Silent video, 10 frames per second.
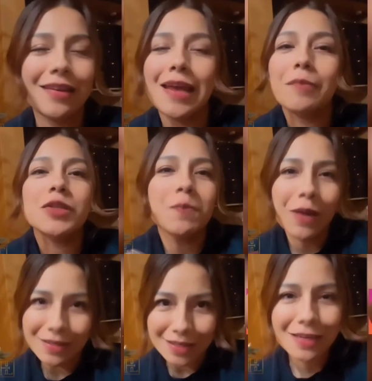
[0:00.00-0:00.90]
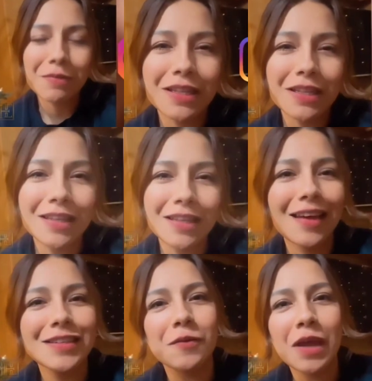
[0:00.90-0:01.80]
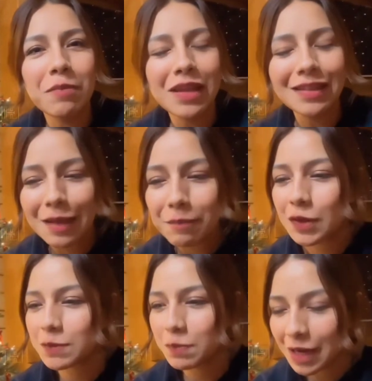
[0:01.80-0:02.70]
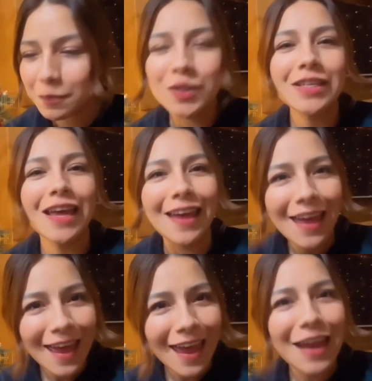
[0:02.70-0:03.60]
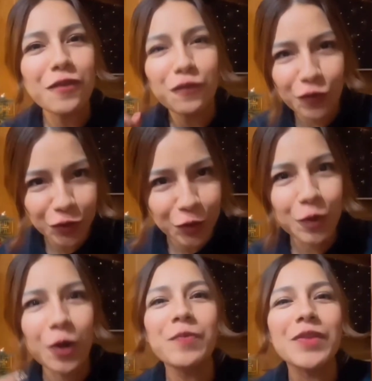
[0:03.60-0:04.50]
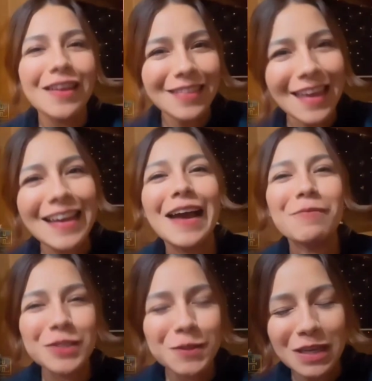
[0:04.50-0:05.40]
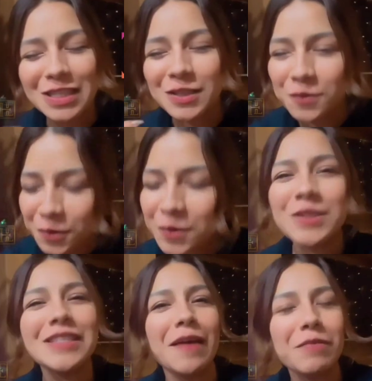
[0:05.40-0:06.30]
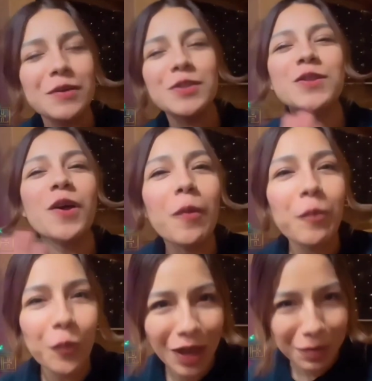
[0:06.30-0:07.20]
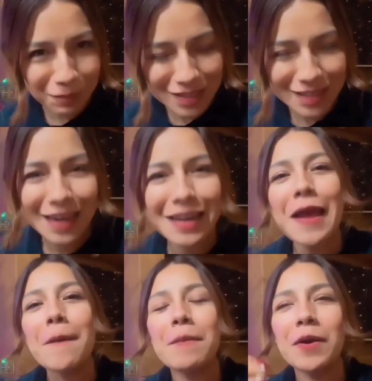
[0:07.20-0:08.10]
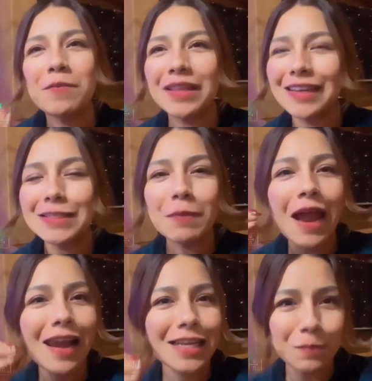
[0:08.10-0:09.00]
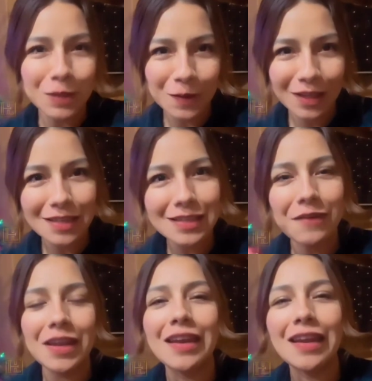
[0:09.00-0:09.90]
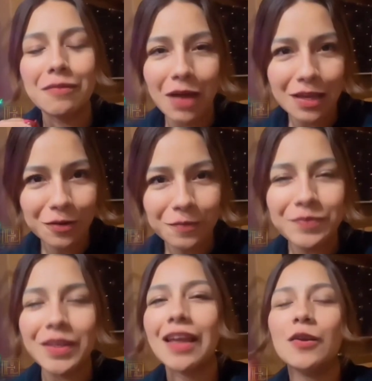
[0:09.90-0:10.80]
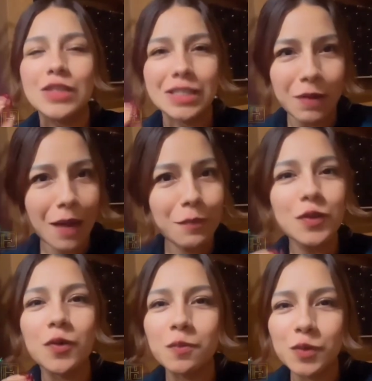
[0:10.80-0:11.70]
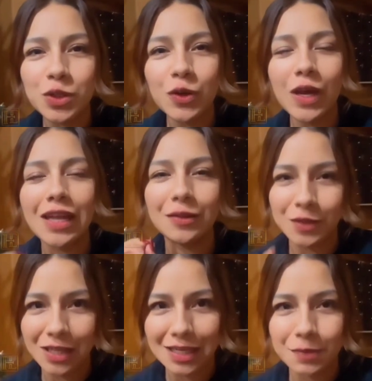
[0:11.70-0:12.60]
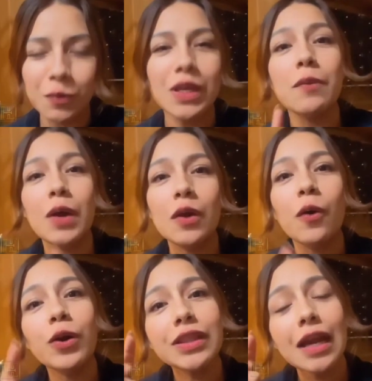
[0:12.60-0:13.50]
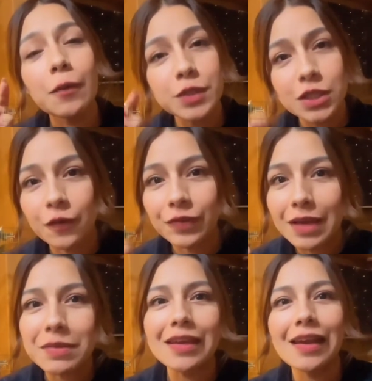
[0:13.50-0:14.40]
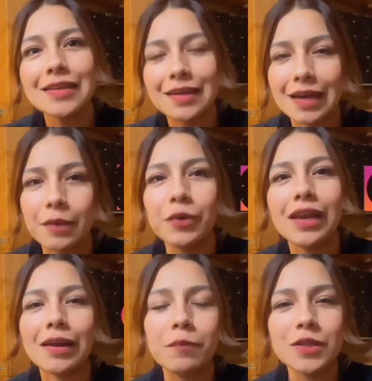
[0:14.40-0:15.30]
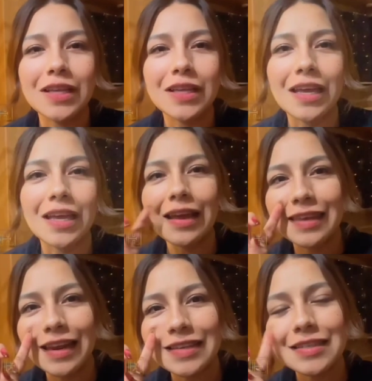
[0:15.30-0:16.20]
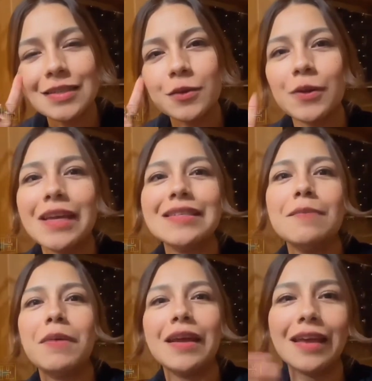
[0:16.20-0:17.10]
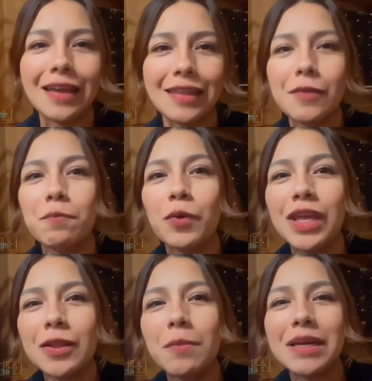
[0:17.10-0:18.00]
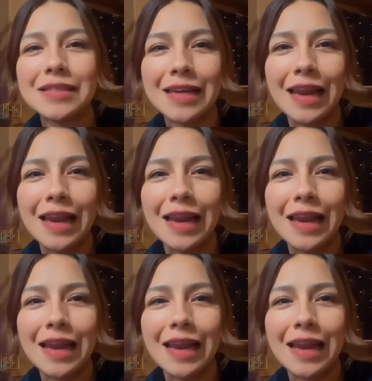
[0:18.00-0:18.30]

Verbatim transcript: Teníamos plazas limitadas, obviamente, pero esperemos que en un futuro tengamos más tour. No sé, amigos, todo puede pasar. Pero mientras para las personitas que vienen en mayo, los esperamos con mucho entusiasmo. Y bueno, otra opción también que les acabo de repostear aquí en las historias y para que quede un poquito más